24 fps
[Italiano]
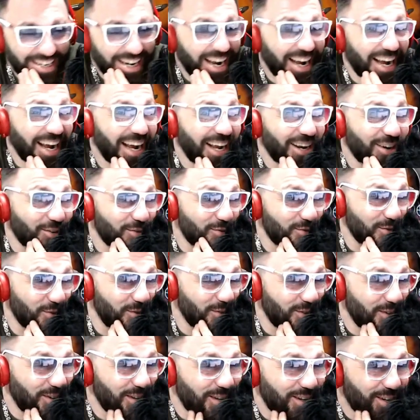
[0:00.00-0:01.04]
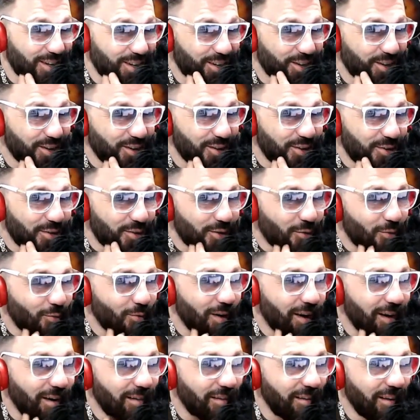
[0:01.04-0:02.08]
Eh, lo so. Esatto.
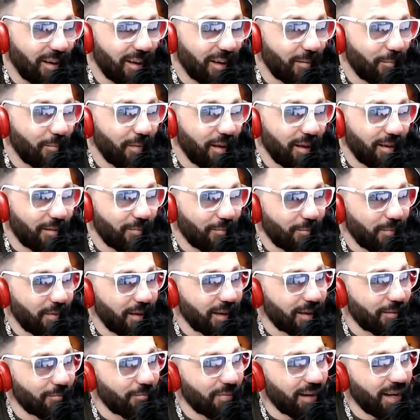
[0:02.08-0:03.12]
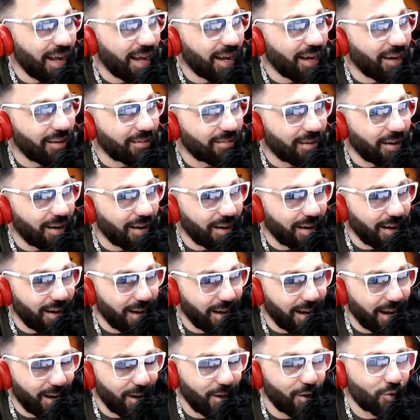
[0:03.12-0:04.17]
Guardi, mi, mi, mi legga tra le
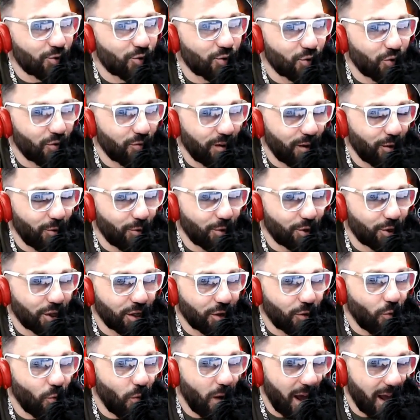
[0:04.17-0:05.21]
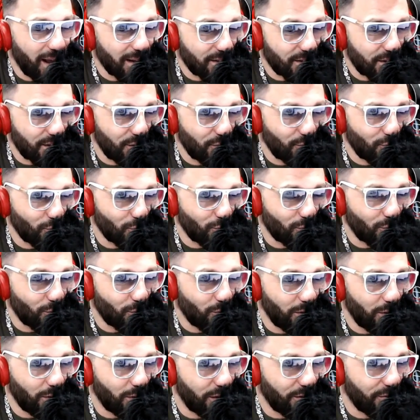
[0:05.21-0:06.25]
righe, io sono veloce quasi in tutto
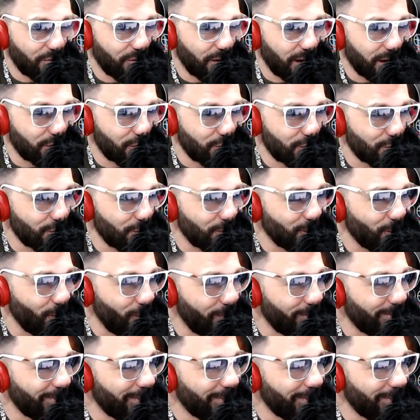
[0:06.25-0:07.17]
quello che faccio